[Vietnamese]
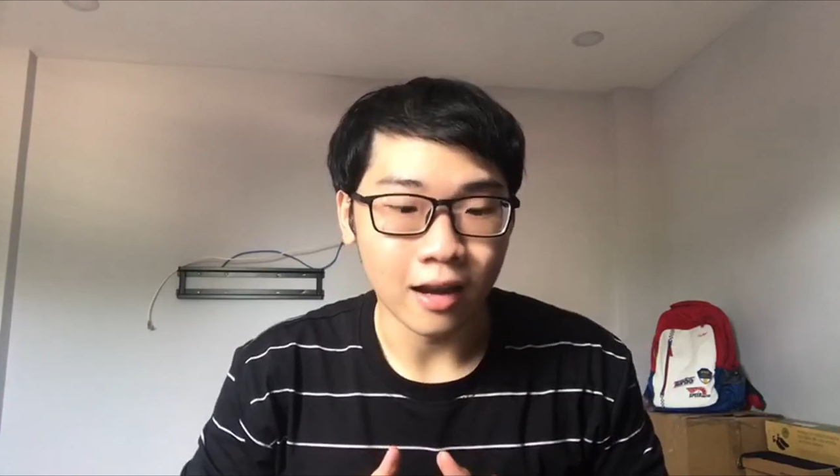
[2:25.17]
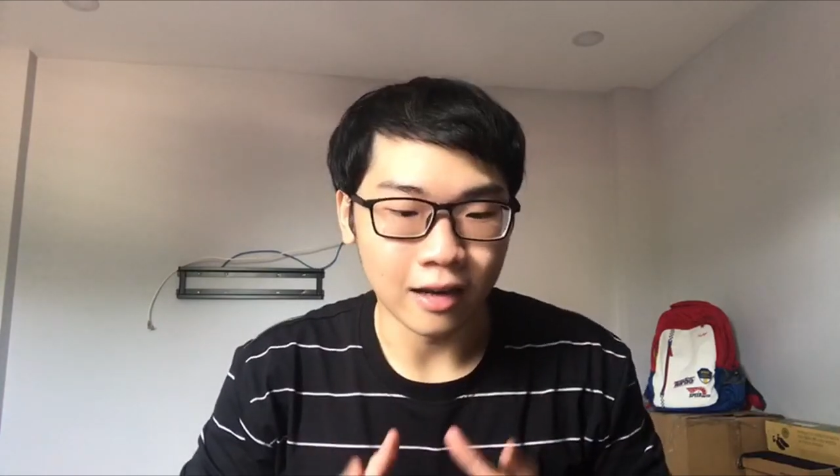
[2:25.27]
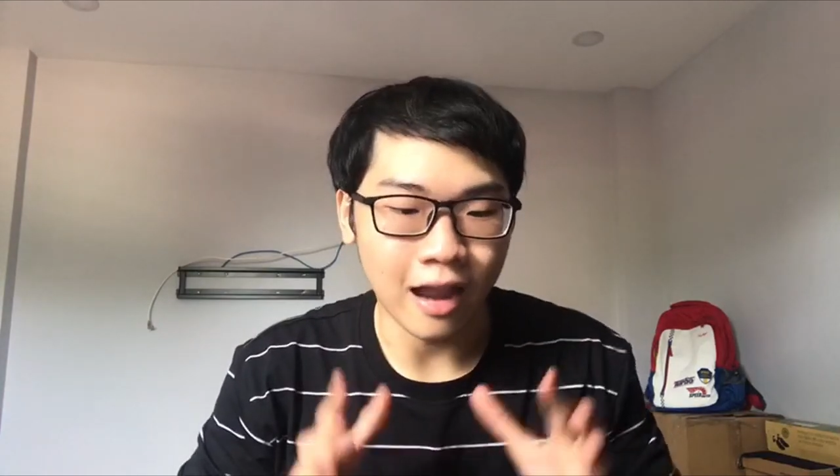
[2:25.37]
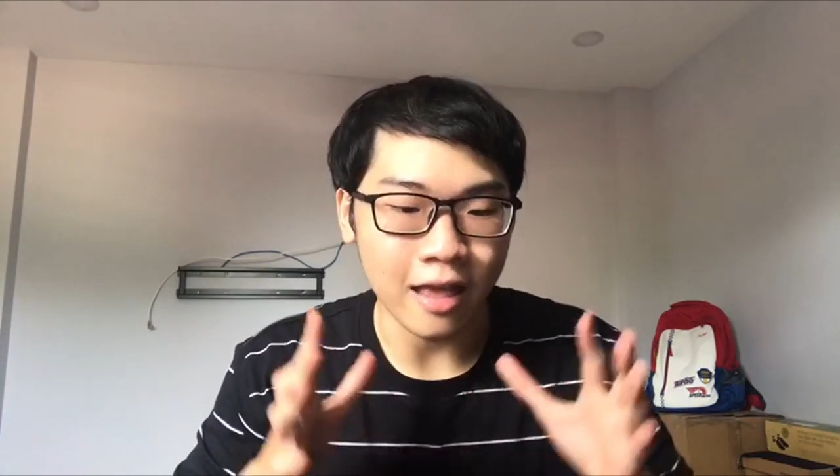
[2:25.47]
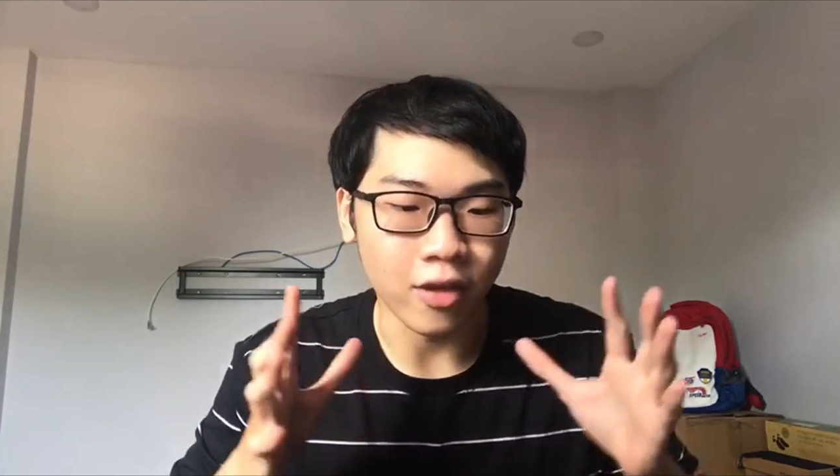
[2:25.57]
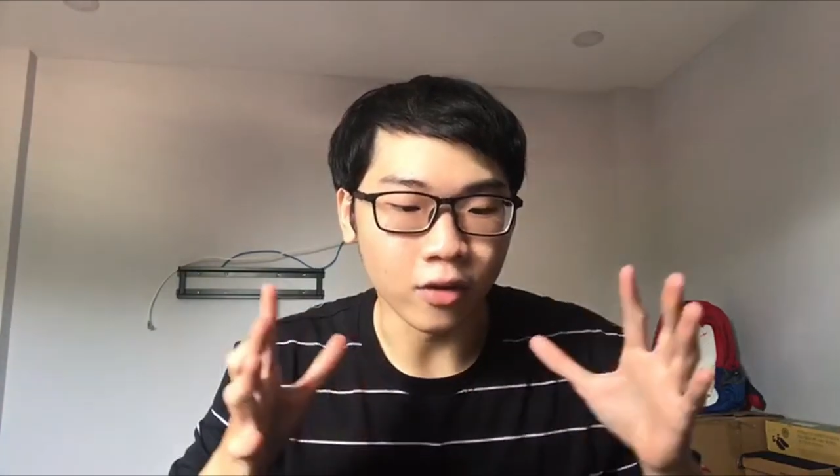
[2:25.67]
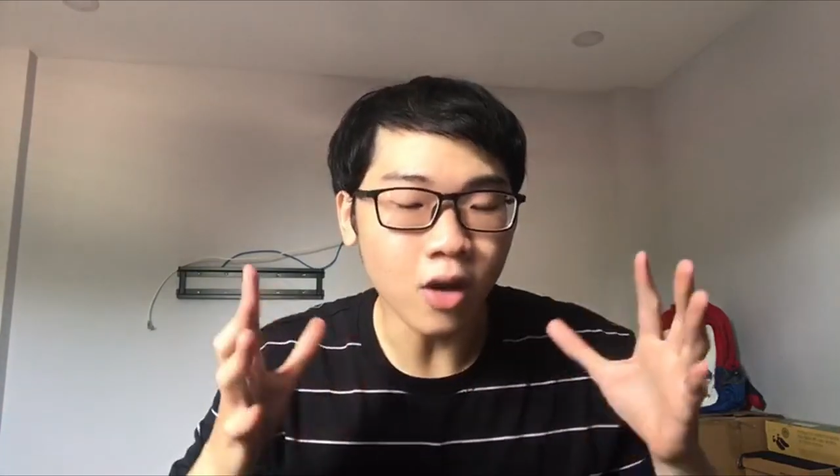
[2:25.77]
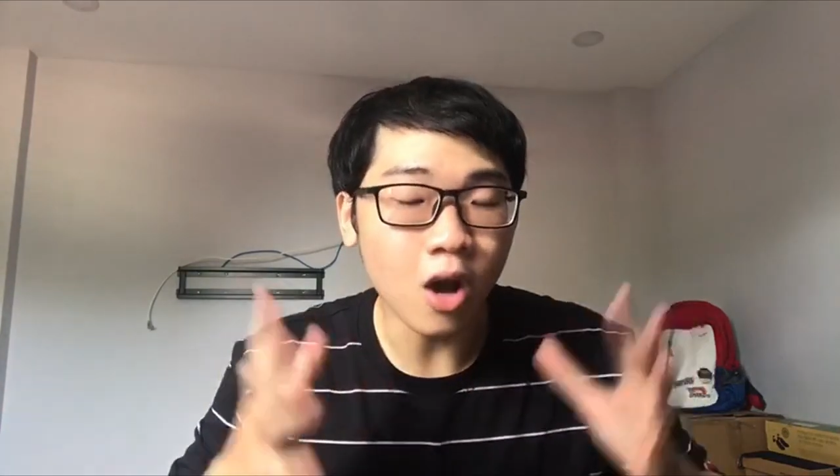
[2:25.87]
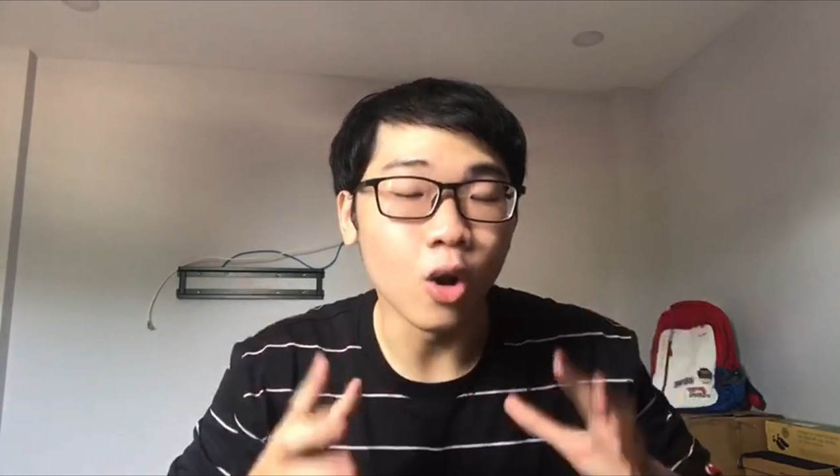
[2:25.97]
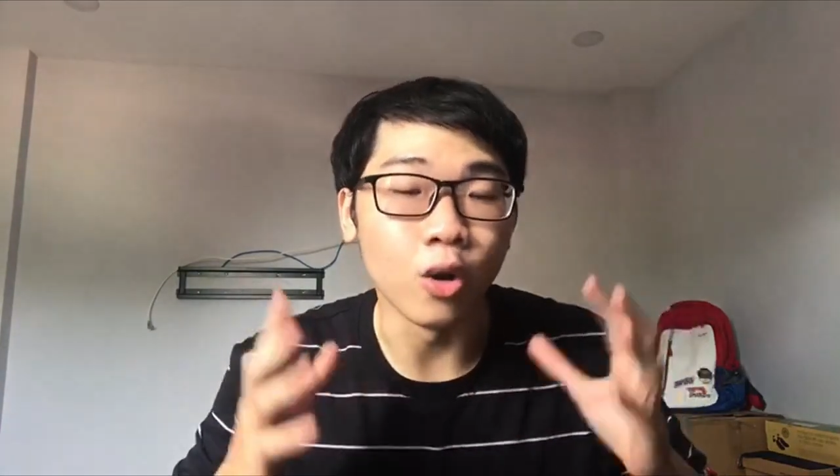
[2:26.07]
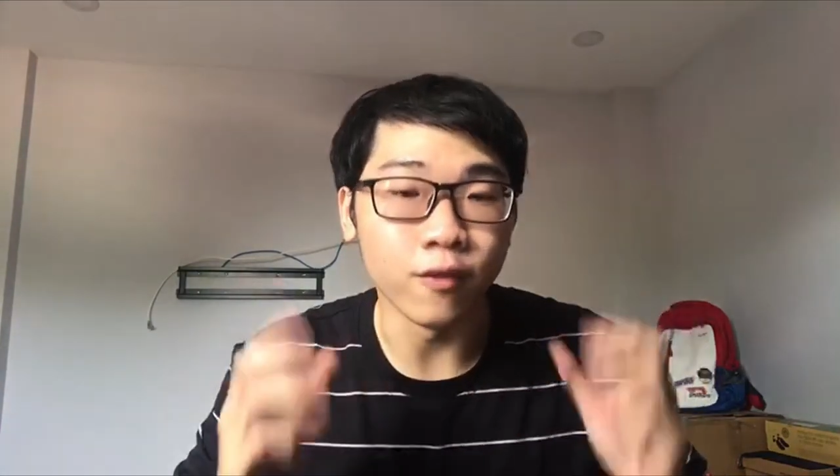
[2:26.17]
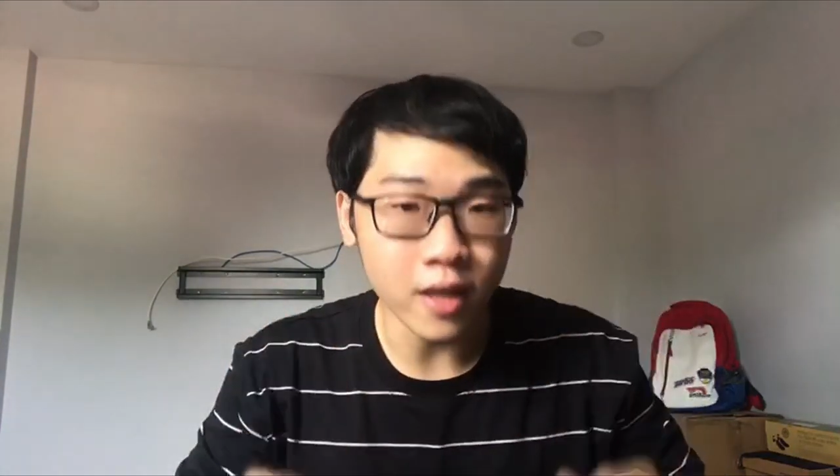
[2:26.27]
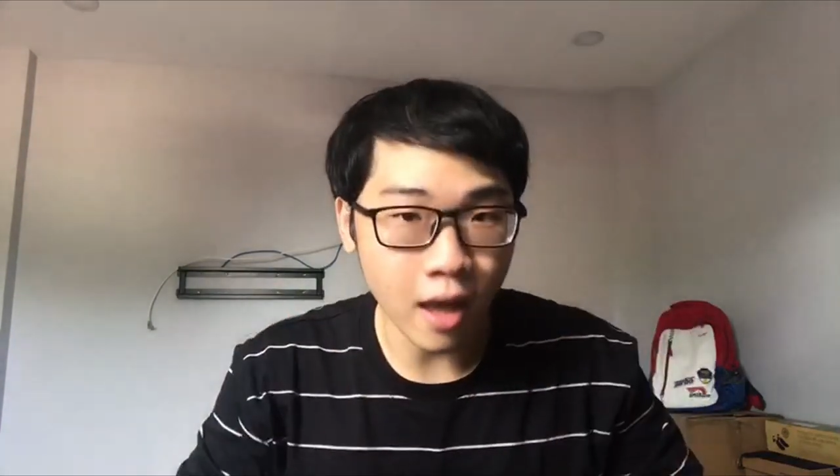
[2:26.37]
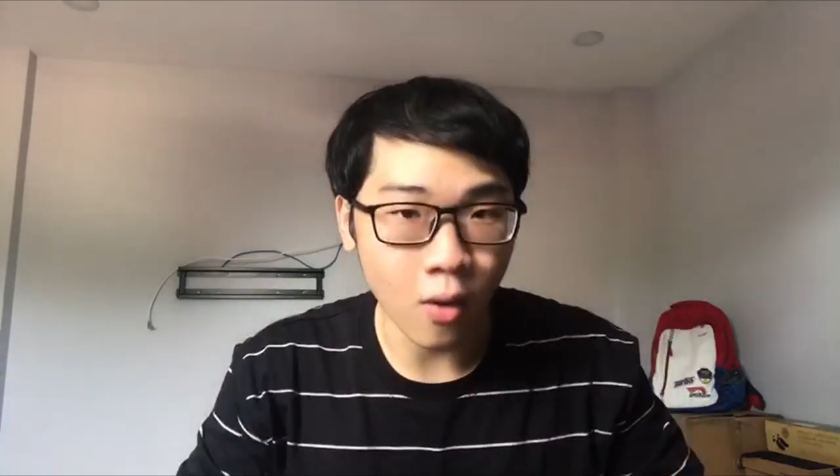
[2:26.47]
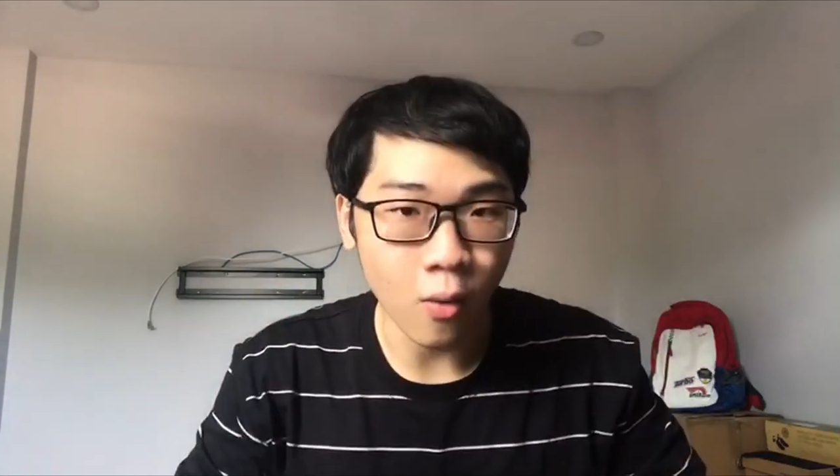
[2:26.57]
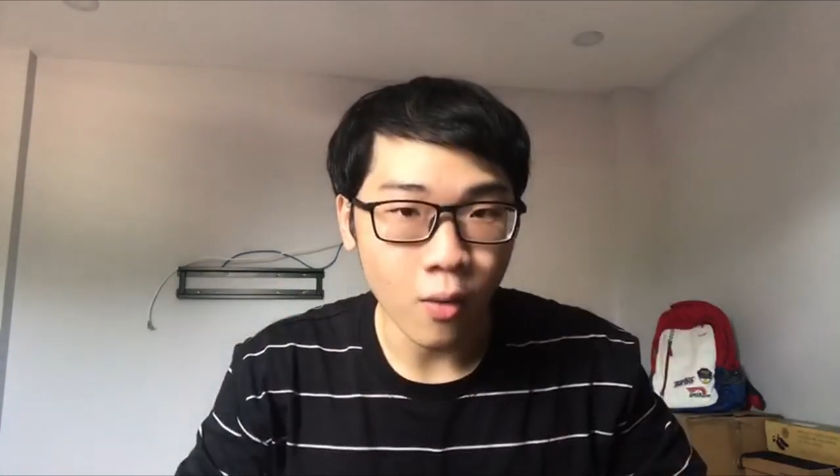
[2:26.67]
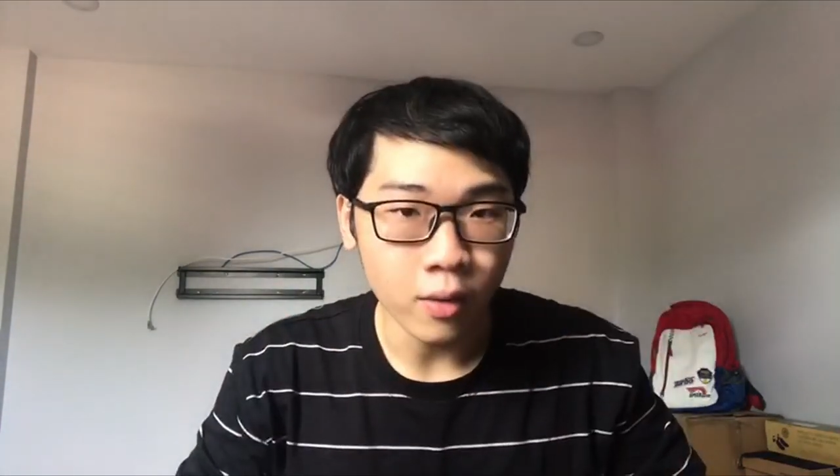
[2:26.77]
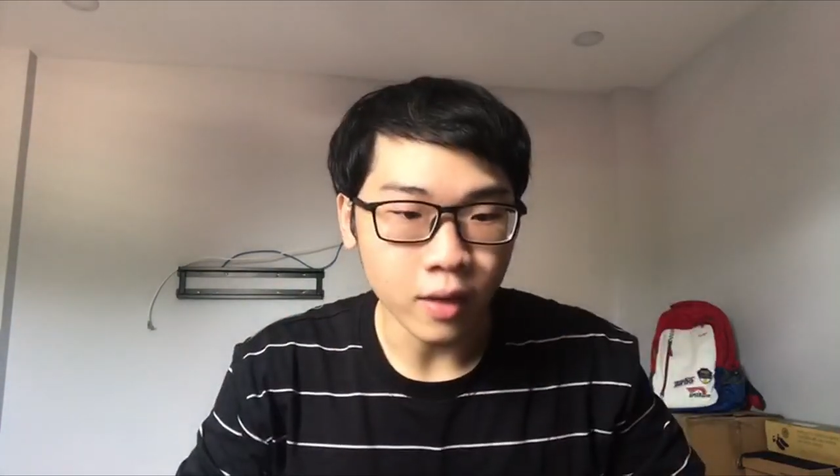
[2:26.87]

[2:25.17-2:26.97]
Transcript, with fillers: là những con người với nhau